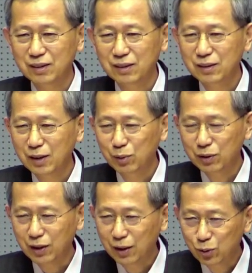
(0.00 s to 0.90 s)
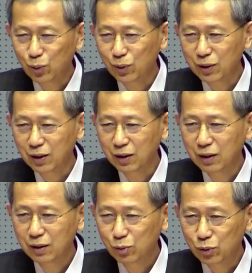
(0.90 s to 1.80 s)
근데 뭐 다 좋은 거다.
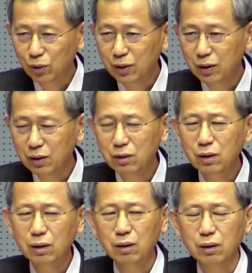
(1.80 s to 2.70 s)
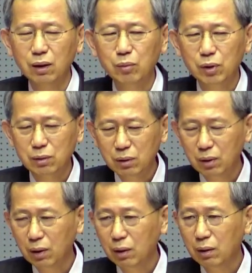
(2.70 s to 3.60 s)
위로한다. 이렇게 하면은
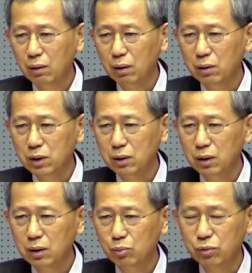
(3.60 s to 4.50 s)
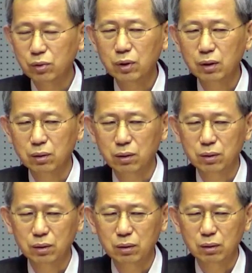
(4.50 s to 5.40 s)
상당히 부드럽게
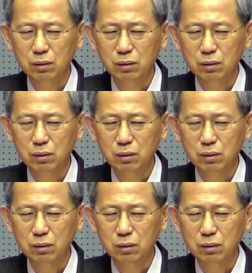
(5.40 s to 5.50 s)
느껴지거든.